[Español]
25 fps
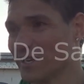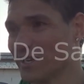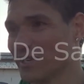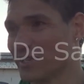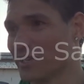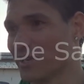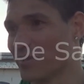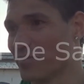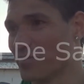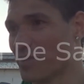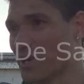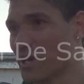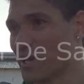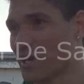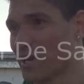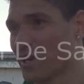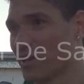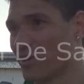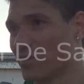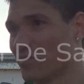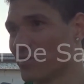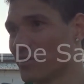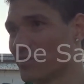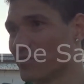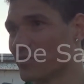y siempre
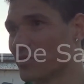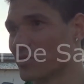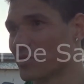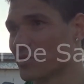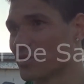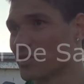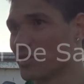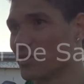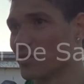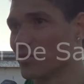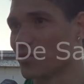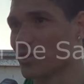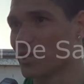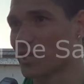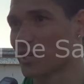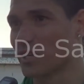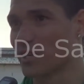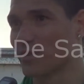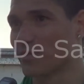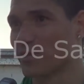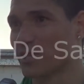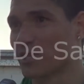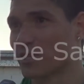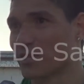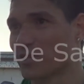dije lo mismo, si vos
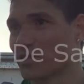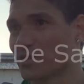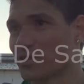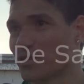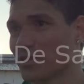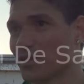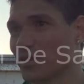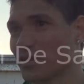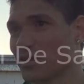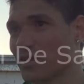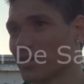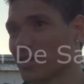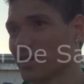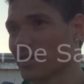tenés pretensiones